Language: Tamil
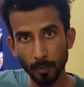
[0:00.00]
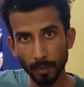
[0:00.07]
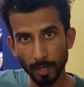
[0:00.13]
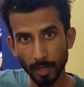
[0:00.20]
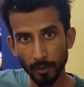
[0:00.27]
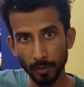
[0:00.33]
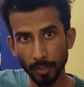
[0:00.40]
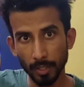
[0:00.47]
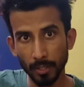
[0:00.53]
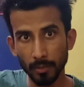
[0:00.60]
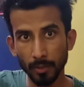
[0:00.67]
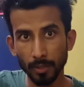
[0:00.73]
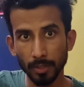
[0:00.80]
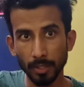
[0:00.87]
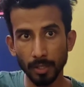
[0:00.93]
போன் மரை வந்து
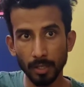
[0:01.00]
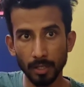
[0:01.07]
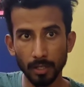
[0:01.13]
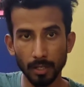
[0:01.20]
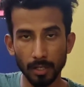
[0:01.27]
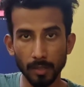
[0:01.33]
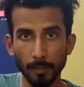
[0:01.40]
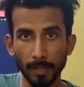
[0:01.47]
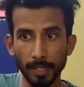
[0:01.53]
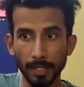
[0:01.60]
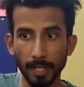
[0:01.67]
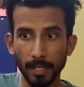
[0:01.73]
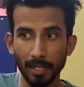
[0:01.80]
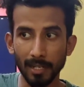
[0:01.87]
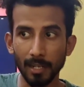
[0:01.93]
கொடுத்து இது
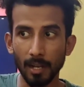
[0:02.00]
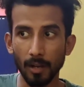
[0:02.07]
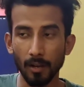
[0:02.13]
பண்ணிட்டாங்க